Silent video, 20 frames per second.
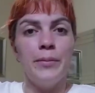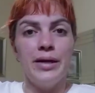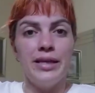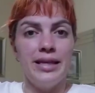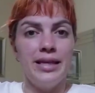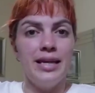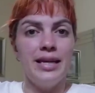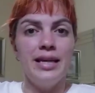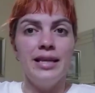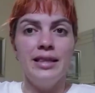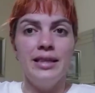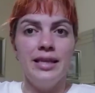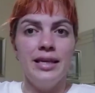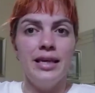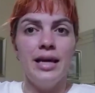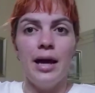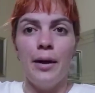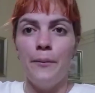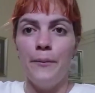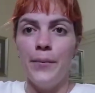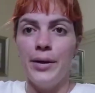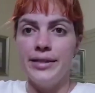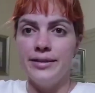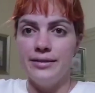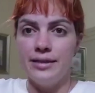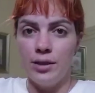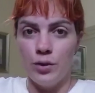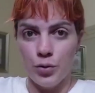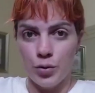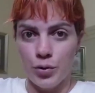Yoliene,
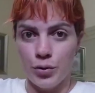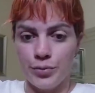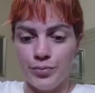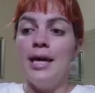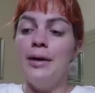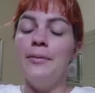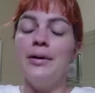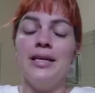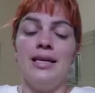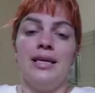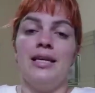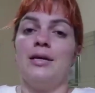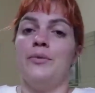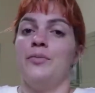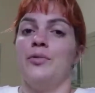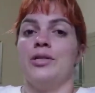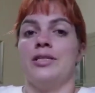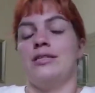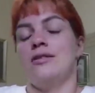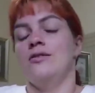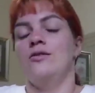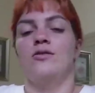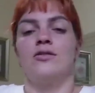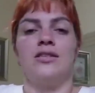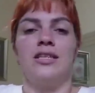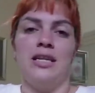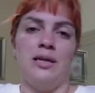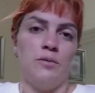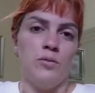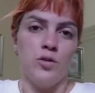aparece cada semana desde la
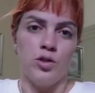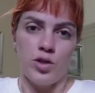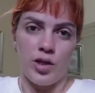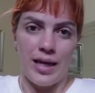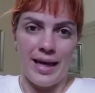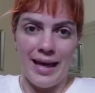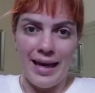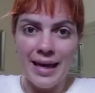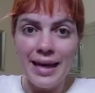capital de Cuba